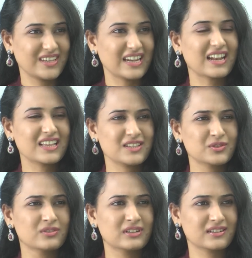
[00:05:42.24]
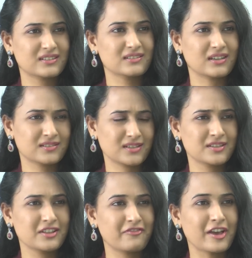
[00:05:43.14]
మీరు ఎలా తీసుకుంటారు సార్
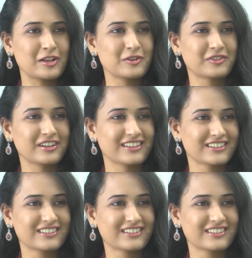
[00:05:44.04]
సక్సెస్ని ఫెయిల్యూర్ని